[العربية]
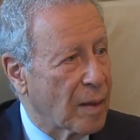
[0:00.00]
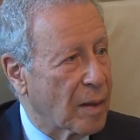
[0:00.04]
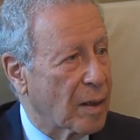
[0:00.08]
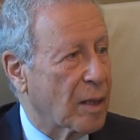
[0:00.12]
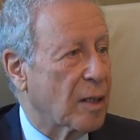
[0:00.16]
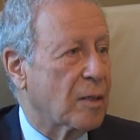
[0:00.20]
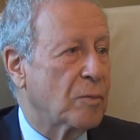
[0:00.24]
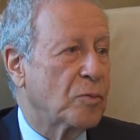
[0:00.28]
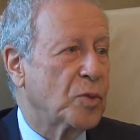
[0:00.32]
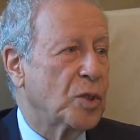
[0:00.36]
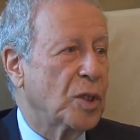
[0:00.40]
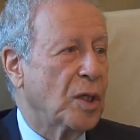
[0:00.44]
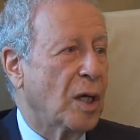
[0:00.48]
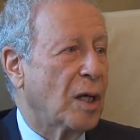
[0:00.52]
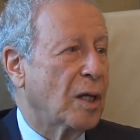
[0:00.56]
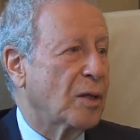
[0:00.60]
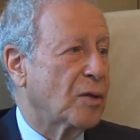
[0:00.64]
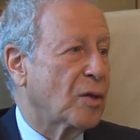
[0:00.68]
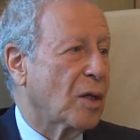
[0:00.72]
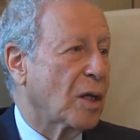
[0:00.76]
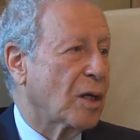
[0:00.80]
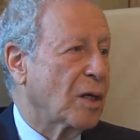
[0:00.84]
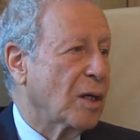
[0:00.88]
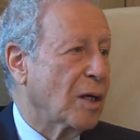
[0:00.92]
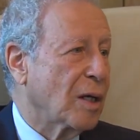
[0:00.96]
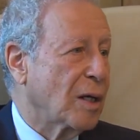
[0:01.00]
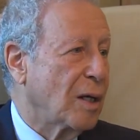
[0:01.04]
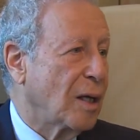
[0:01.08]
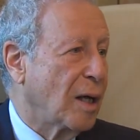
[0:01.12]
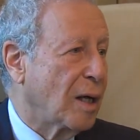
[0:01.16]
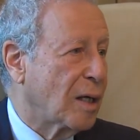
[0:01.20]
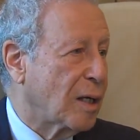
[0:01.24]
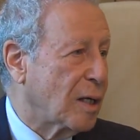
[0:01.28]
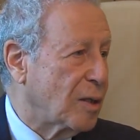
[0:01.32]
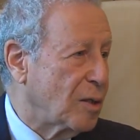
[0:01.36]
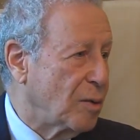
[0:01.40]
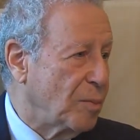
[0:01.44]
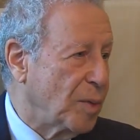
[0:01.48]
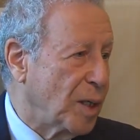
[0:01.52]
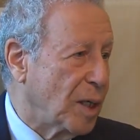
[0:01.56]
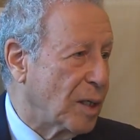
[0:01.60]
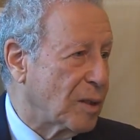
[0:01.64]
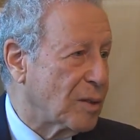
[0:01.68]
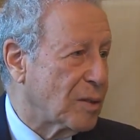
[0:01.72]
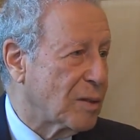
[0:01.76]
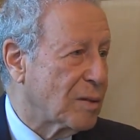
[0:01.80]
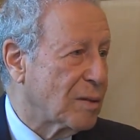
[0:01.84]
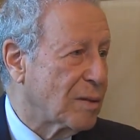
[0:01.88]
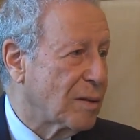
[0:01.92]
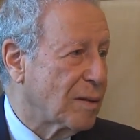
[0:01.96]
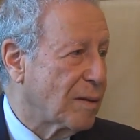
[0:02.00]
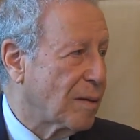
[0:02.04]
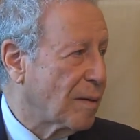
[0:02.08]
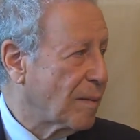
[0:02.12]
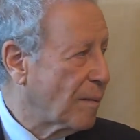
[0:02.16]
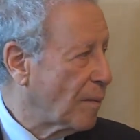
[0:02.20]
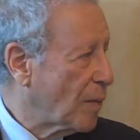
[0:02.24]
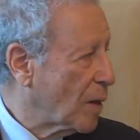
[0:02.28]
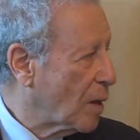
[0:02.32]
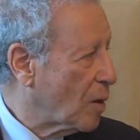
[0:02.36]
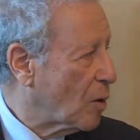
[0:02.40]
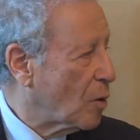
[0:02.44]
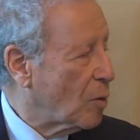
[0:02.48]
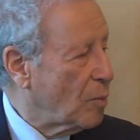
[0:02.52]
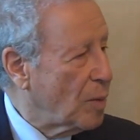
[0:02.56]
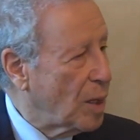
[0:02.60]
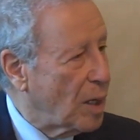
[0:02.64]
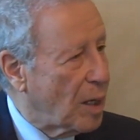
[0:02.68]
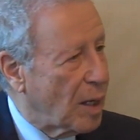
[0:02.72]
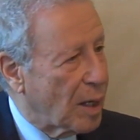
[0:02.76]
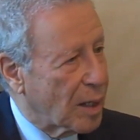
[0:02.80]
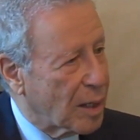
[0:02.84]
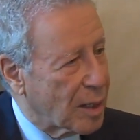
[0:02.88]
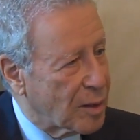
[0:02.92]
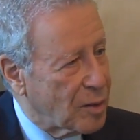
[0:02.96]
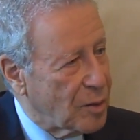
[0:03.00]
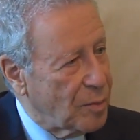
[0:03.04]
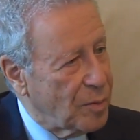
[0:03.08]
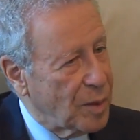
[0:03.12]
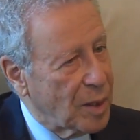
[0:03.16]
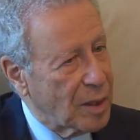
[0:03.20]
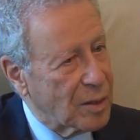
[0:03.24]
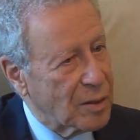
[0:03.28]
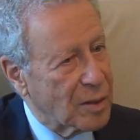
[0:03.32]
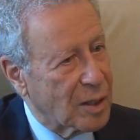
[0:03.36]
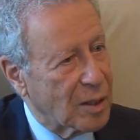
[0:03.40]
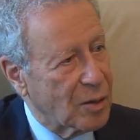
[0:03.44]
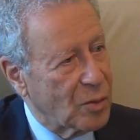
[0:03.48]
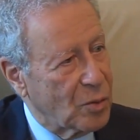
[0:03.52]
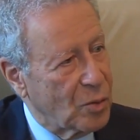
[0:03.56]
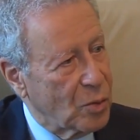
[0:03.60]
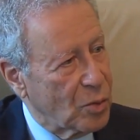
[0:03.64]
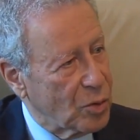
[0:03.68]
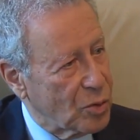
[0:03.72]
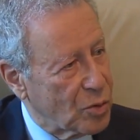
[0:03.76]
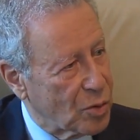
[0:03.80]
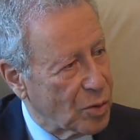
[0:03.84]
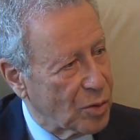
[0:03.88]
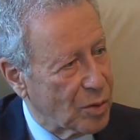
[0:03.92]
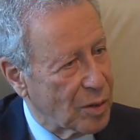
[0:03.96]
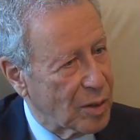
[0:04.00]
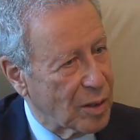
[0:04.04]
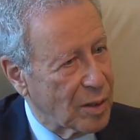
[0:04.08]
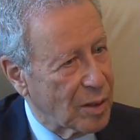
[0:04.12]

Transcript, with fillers: كتمشي على طريق الاكاديميات ومن الاكاديميات كدوز